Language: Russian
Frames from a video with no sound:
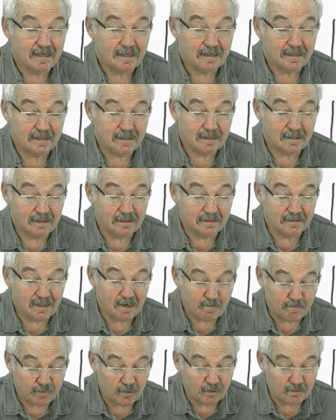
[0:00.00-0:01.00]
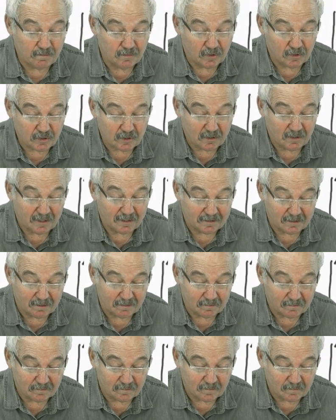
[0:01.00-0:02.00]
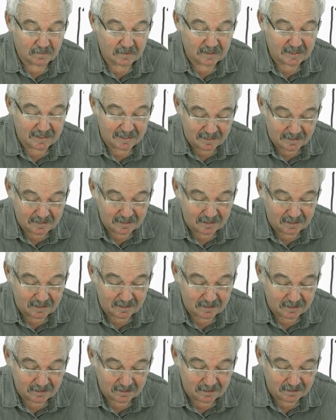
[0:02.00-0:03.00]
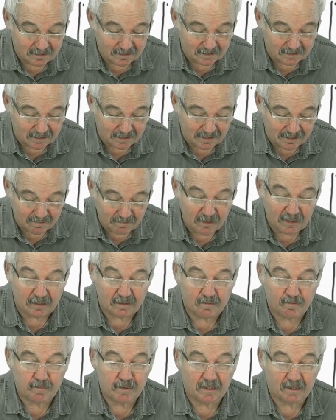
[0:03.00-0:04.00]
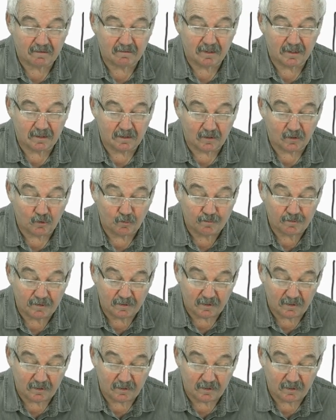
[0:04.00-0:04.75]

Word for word: э, Напомню, что атом цезий – это элемент первой группы,